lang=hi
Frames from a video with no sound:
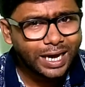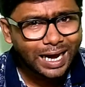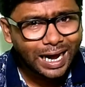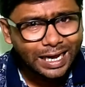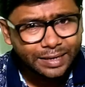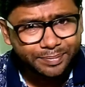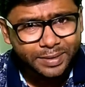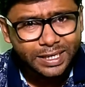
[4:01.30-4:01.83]
एक
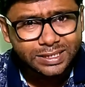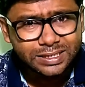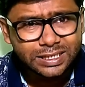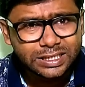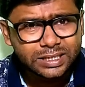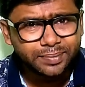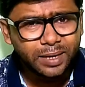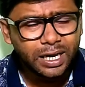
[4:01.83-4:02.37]
आईपीएस
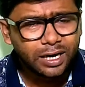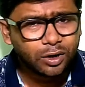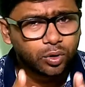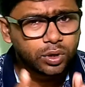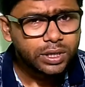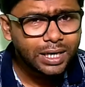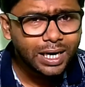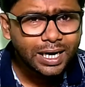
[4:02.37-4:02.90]
डिस्प्ले है
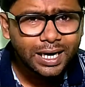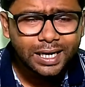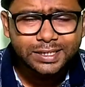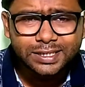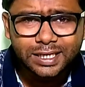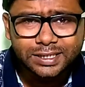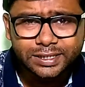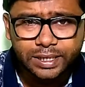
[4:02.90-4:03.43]
गोल्डा
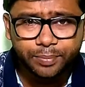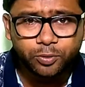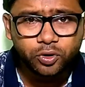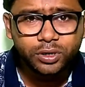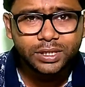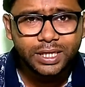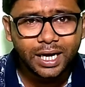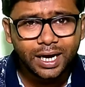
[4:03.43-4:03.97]
ग्लास का
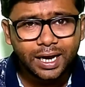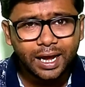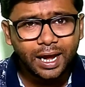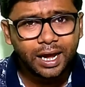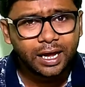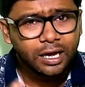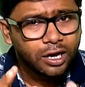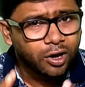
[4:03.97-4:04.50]
सपोर्ट दिया गया
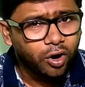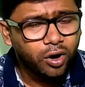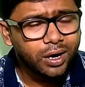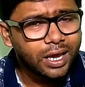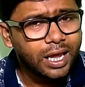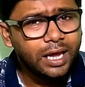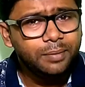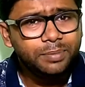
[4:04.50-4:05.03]
है
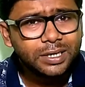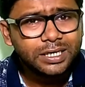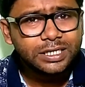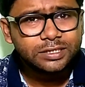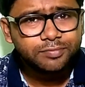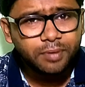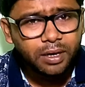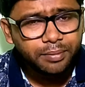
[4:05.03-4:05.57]
और यहीं पे
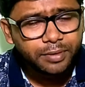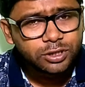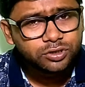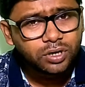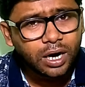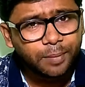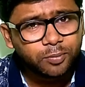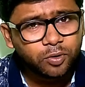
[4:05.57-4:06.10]
डिस्प्ले में
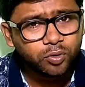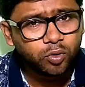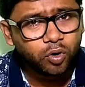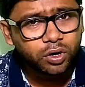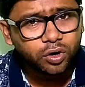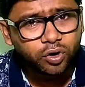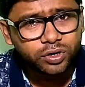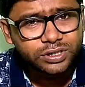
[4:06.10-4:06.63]
आपको
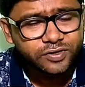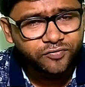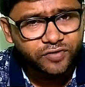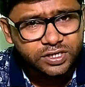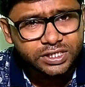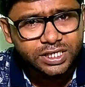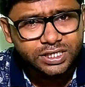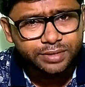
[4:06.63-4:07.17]
कौन कौन से
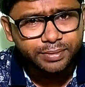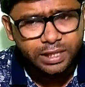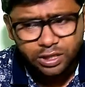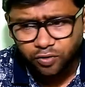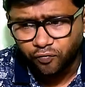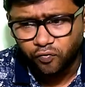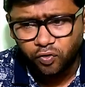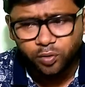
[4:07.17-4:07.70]
फीचर्स
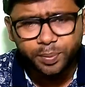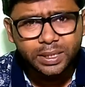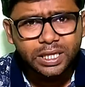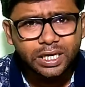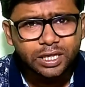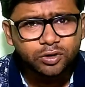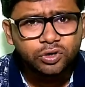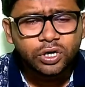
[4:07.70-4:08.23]
मिलते हैं वो
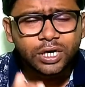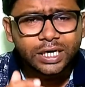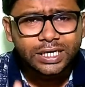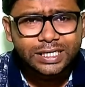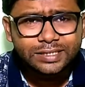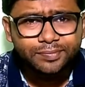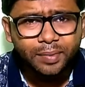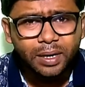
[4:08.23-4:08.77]
बता दो
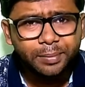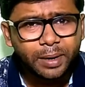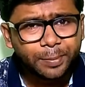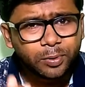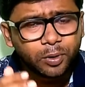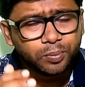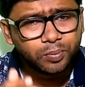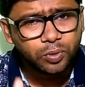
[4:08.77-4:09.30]
डिस्प्ले में
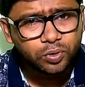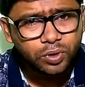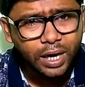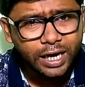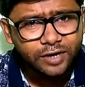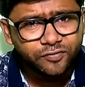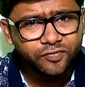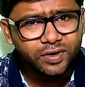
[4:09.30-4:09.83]
आपको ब्लू
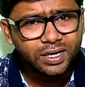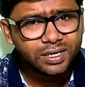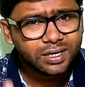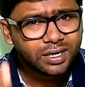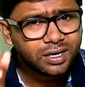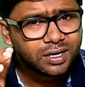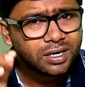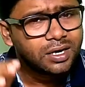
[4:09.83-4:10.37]
लाइट
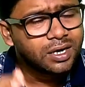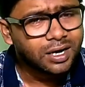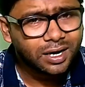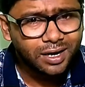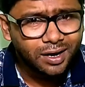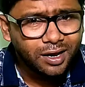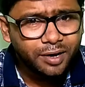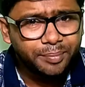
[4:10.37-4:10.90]
फिल्टर
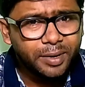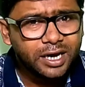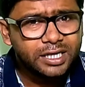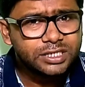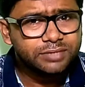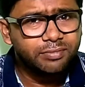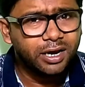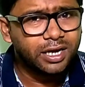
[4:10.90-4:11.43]
कलर
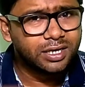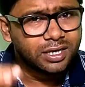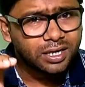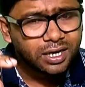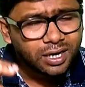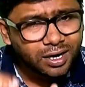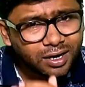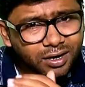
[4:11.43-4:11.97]
मैनेजमेंट
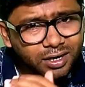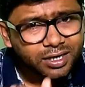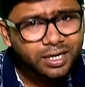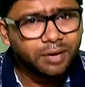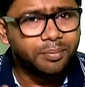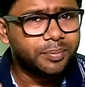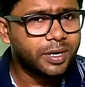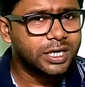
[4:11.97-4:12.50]
कलर
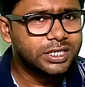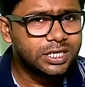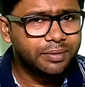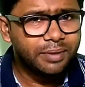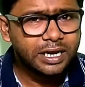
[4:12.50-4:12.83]
टेम्परेचर